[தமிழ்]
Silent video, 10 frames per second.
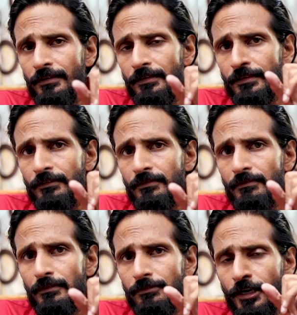இது
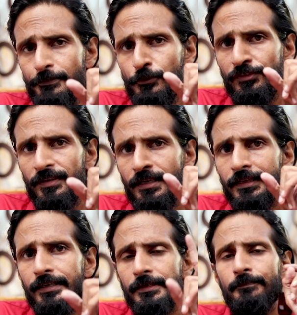இருக்குது தடுப்பூசிகள்
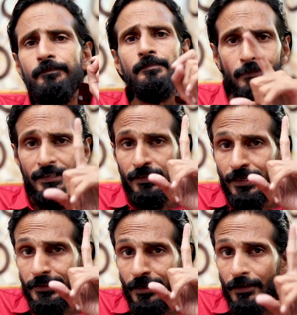இருக்குது
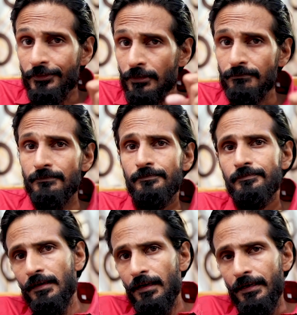பதினெட்டு லட்சம்
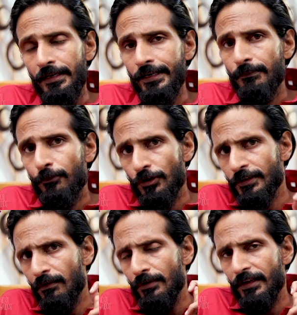நீங்கள்
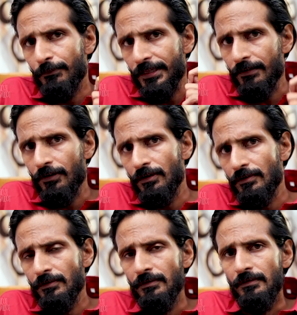போட்டு கொண்டிருப்பது
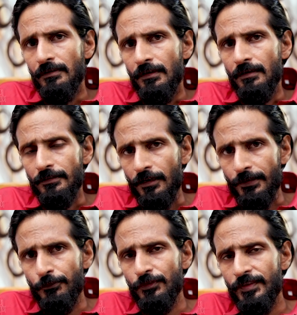எவ்வளவு
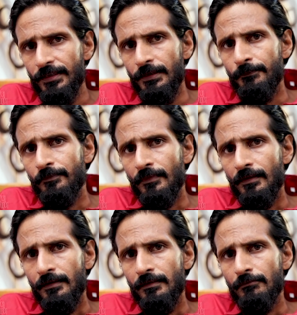தடுப்பூசி
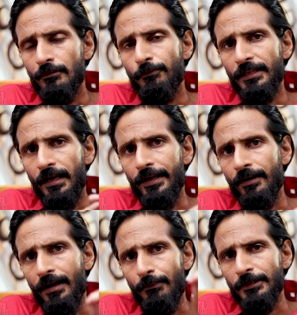
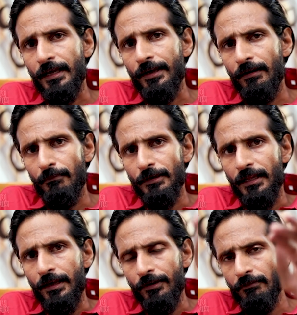முப்பதாயிரம் நாற்பதாயிரம்
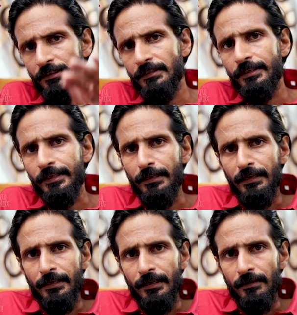ஐம்பதாயிரம்னு வந்துட்டு
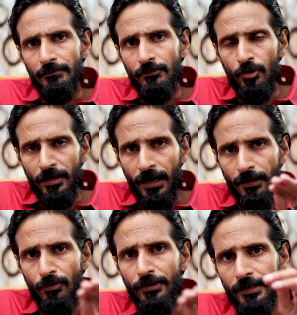இருக்கீங்க நீங்கள் ஒரு
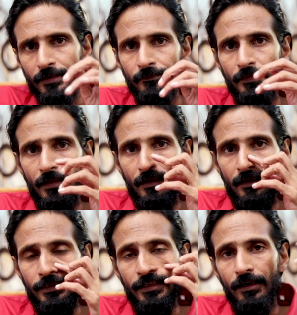நாள் ஒன்றுக்கு
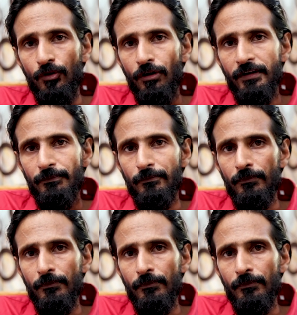இதில் கோவை